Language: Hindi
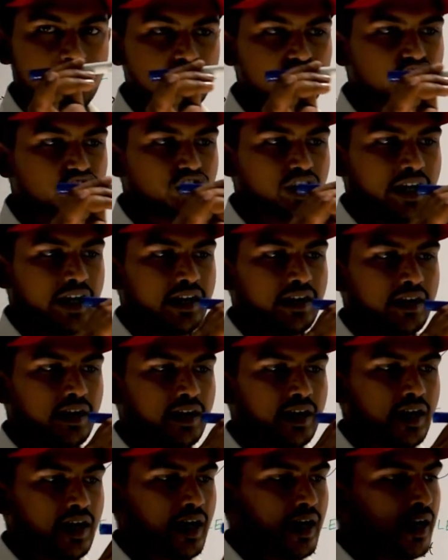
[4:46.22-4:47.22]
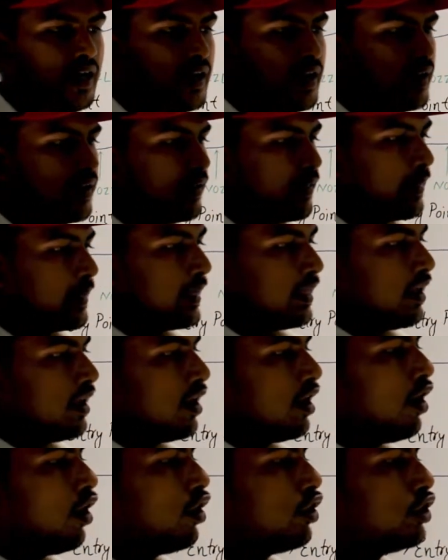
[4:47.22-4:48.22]
से स्ट्राइक कर रहा है
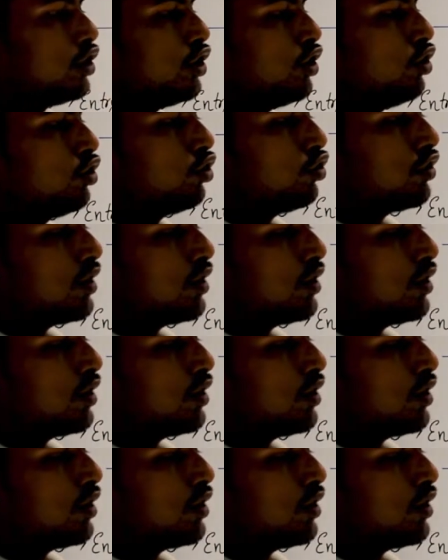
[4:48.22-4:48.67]
और ड्यू टू